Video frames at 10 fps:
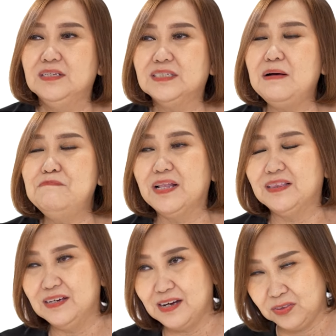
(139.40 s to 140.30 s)

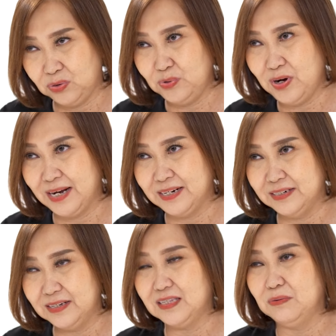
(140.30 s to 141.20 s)
sabat dengan
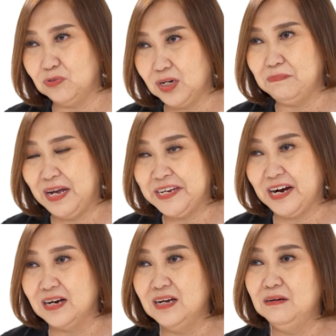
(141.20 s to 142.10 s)
Tuhan, kita mulai
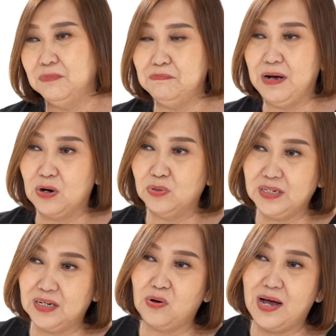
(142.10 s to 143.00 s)
banyak
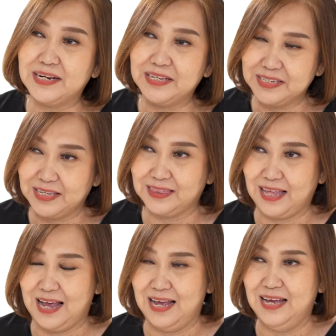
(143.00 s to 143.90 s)
membangun kerohanian kita.